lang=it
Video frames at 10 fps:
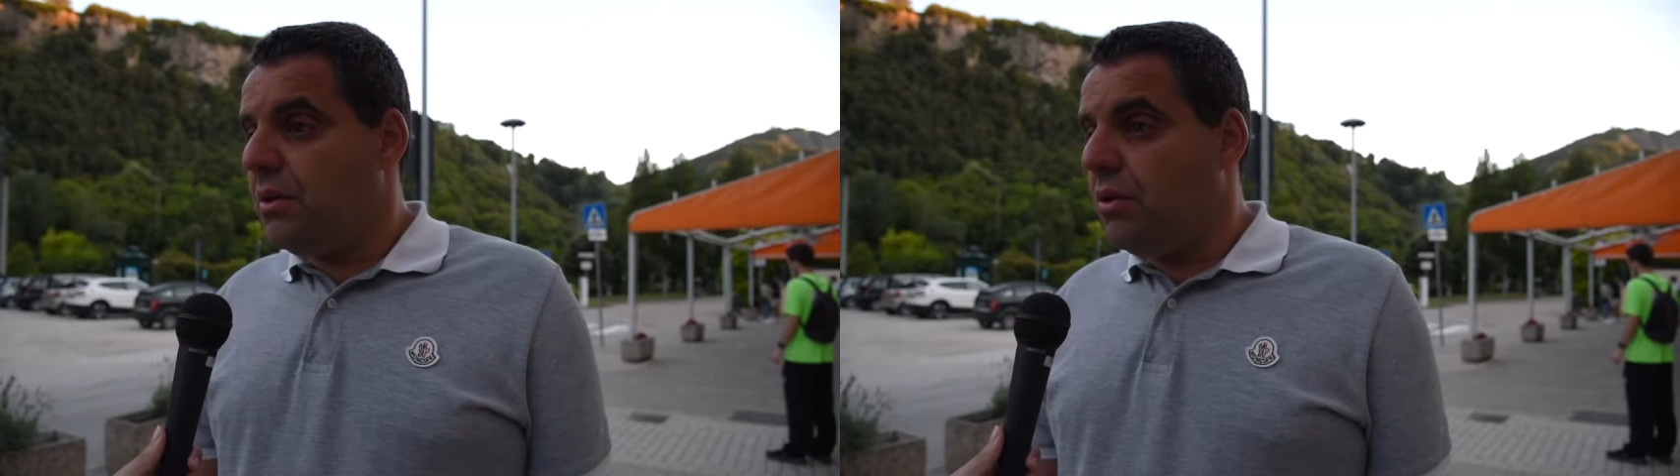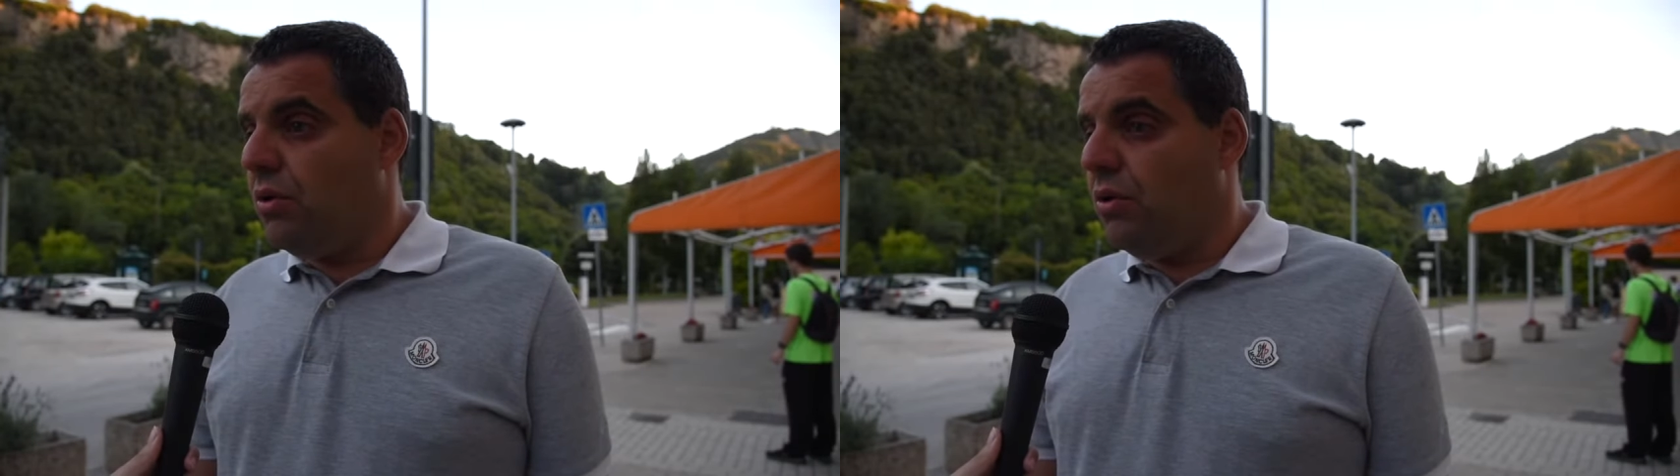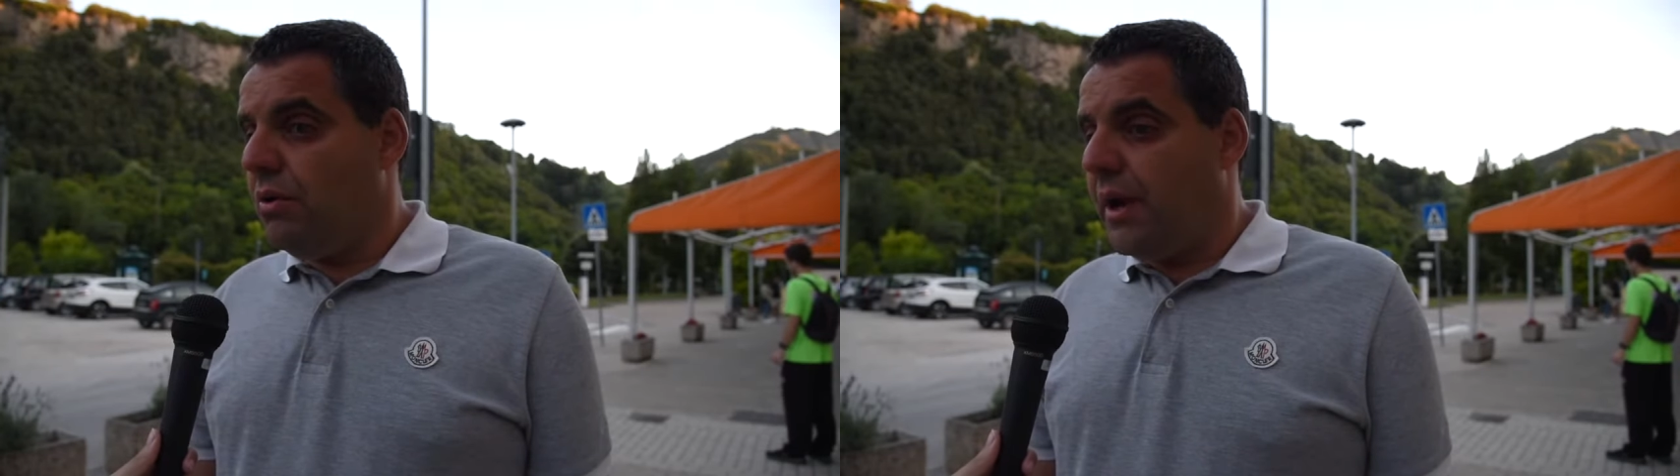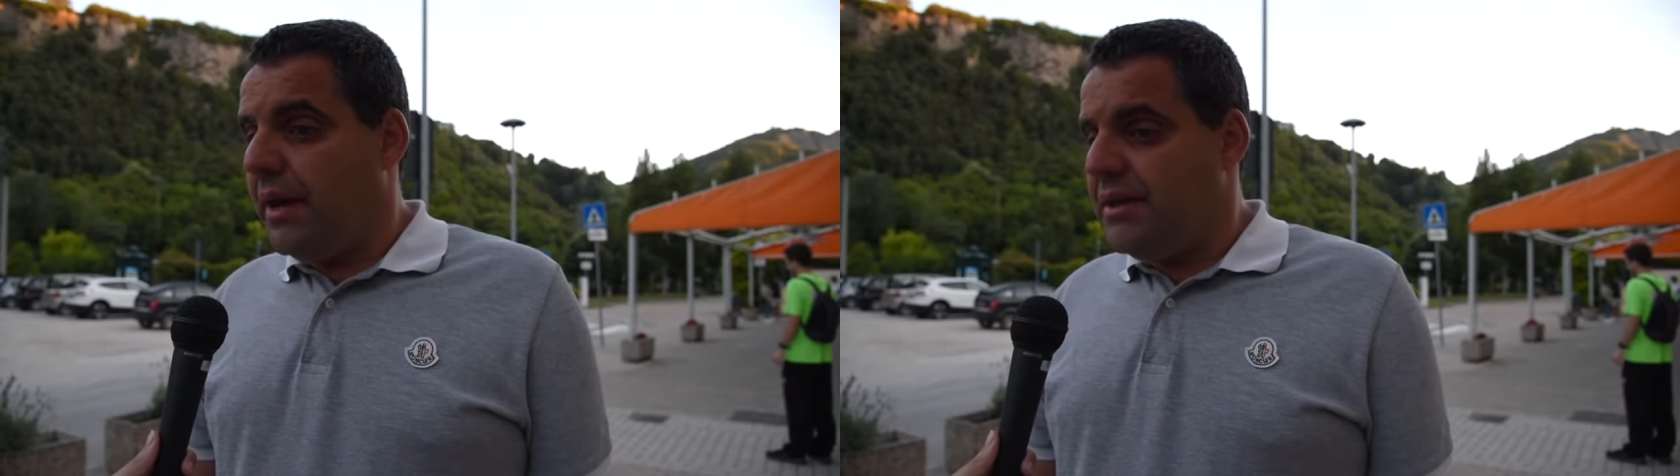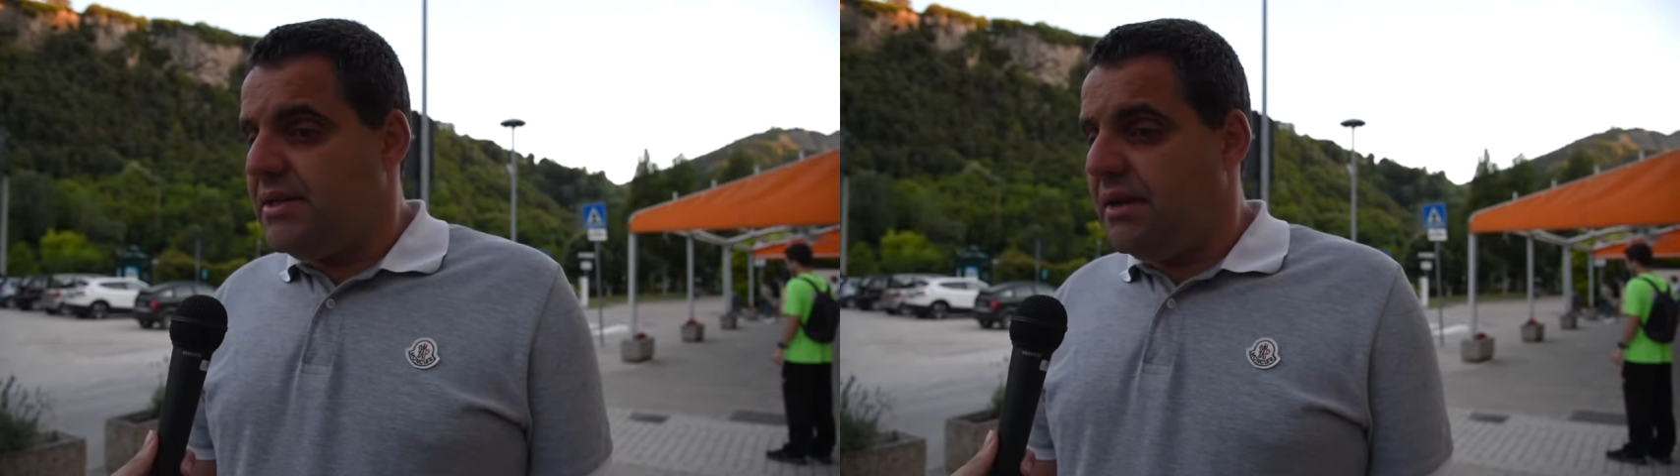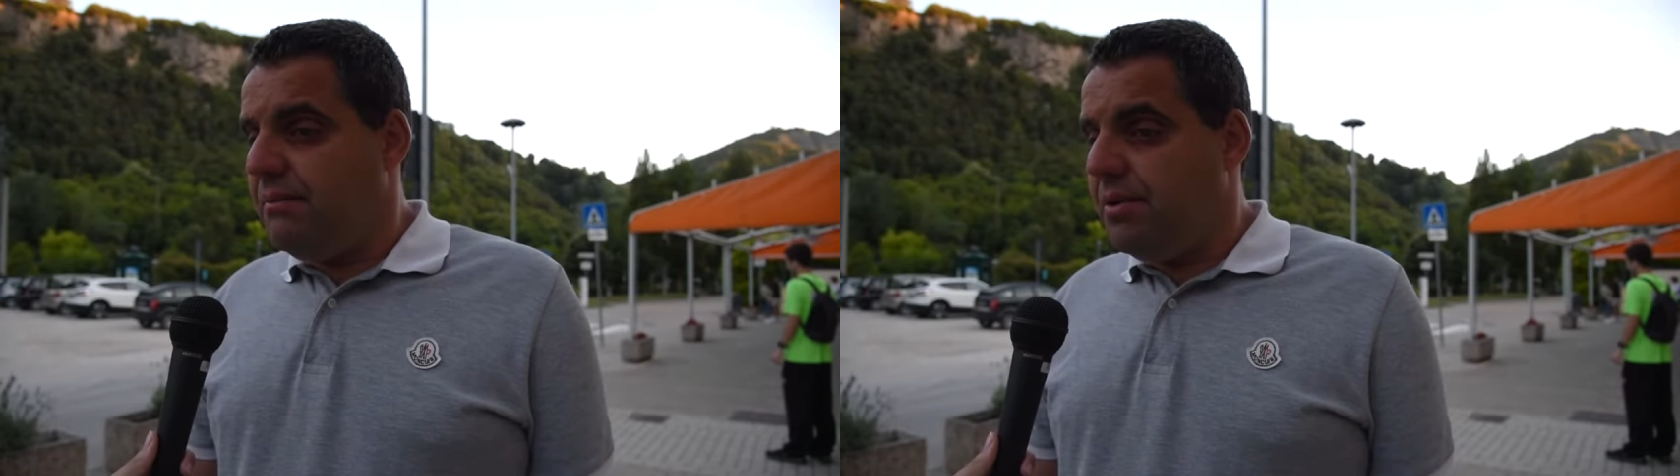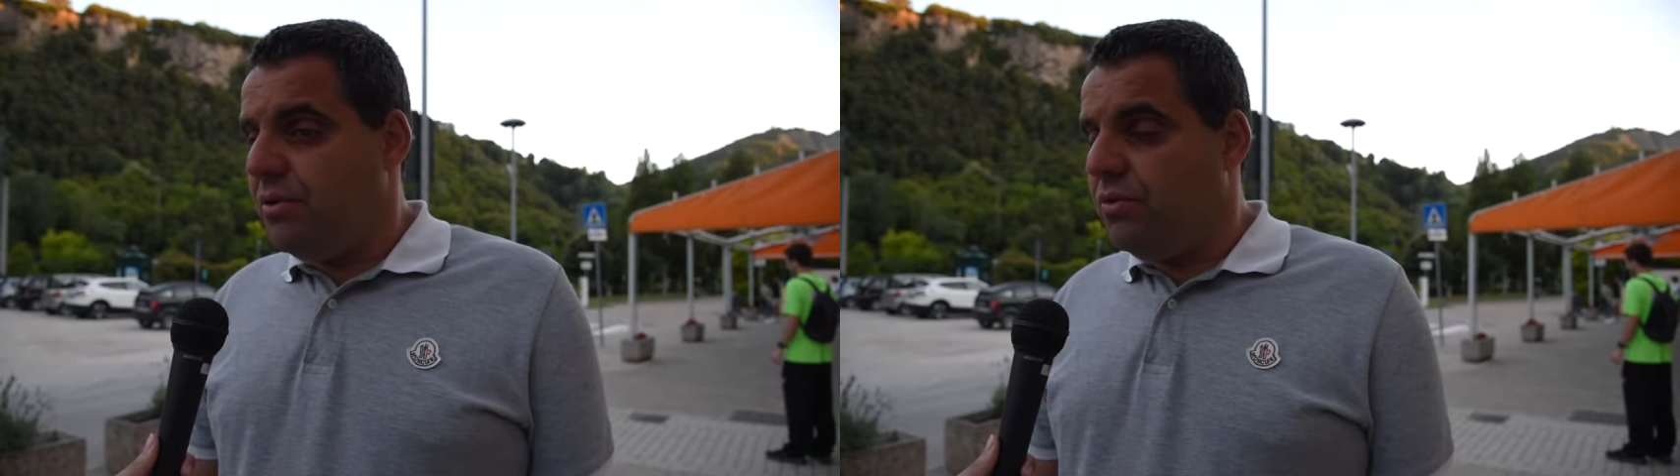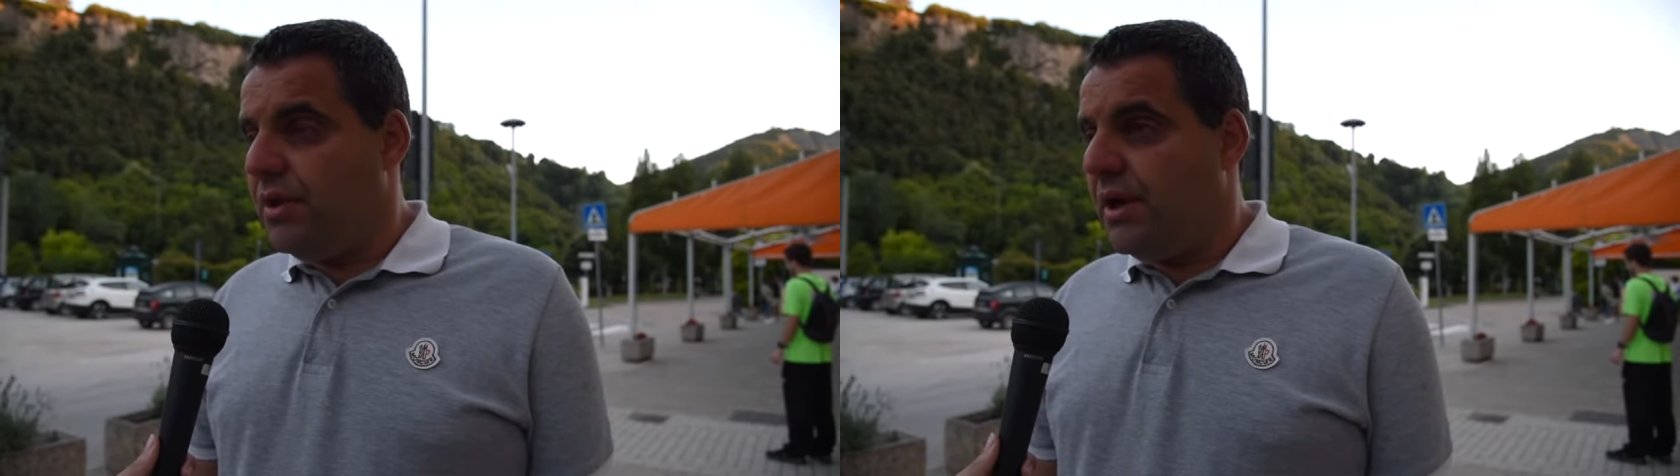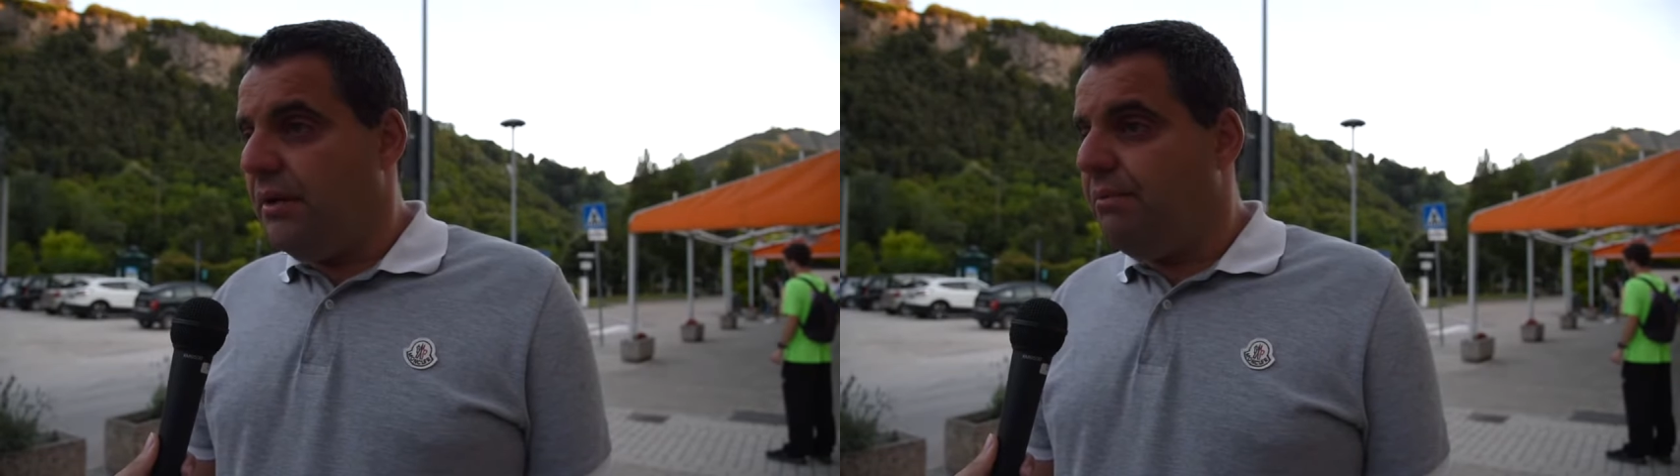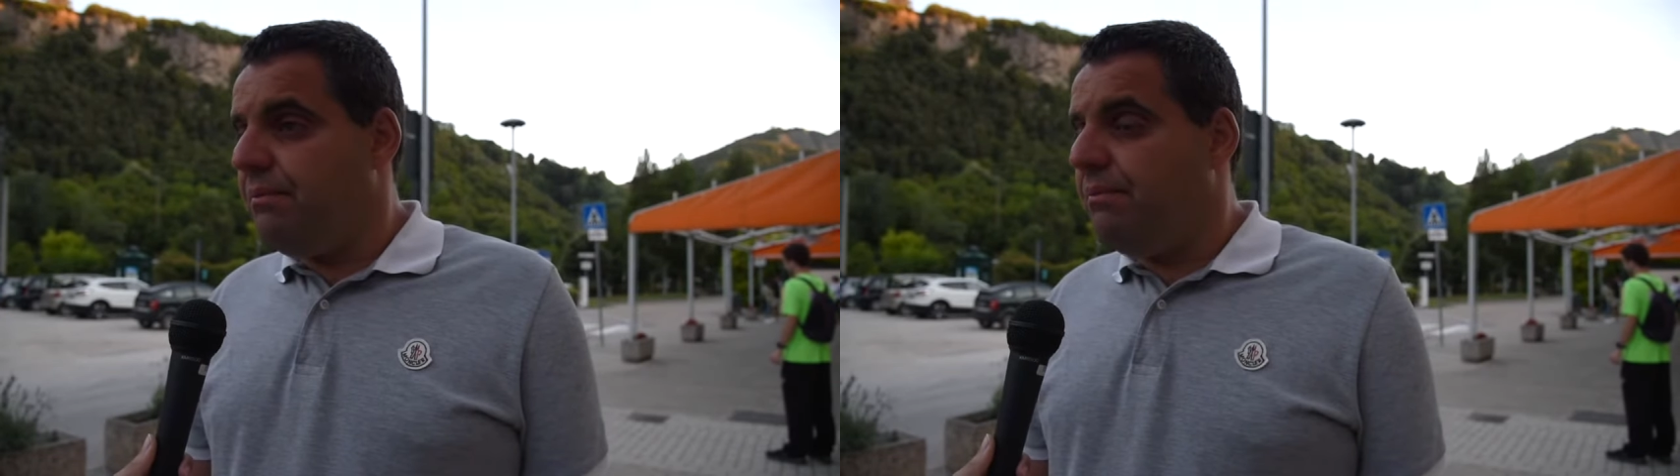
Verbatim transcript: o ad esempio un